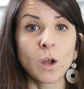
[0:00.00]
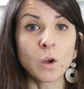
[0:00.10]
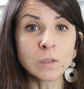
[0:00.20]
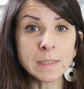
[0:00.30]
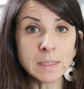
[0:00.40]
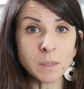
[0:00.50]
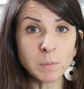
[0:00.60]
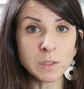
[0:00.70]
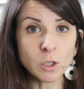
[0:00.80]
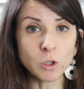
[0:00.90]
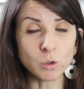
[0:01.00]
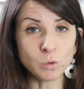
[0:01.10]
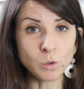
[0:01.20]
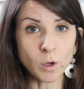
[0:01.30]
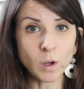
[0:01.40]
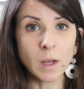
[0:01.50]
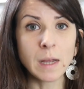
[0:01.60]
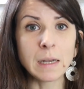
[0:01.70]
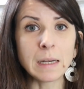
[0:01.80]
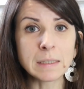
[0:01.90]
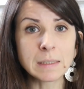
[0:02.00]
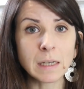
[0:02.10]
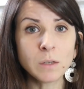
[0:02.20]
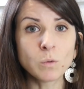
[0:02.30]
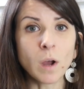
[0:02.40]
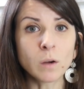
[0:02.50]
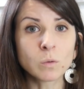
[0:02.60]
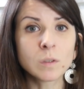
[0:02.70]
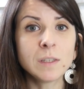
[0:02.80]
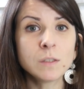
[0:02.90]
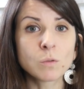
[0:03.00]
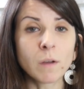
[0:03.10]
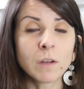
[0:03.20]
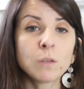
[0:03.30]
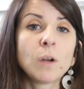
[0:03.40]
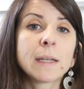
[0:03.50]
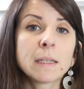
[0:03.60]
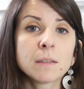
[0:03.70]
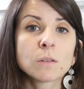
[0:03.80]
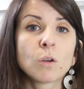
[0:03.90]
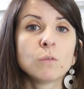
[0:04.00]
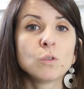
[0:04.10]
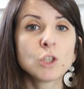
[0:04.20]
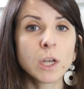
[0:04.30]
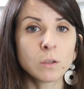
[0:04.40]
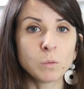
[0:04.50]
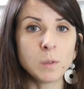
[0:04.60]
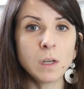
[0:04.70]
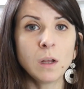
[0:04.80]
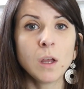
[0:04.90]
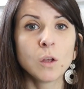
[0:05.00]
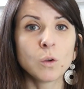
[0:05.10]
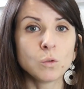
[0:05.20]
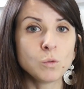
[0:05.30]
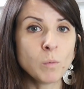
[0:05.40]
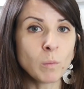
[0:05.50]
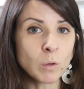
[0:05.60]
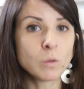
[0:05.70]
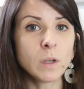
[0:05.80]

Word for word: En six épisodes d'une heure, la série nous raconte l'histoire vraie de la catastrophe de Tchernobyl, du moment de